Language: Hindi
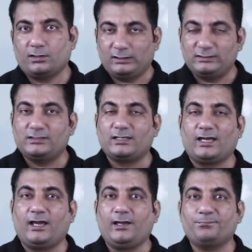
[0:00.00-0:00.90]
रीज़न
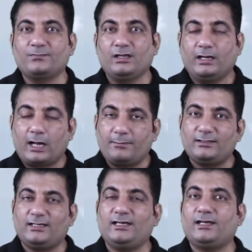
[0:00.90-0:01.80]
क्या है अभी
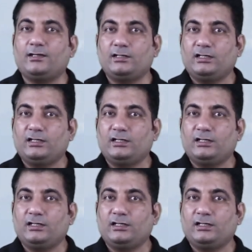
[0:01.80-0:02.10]
देखिए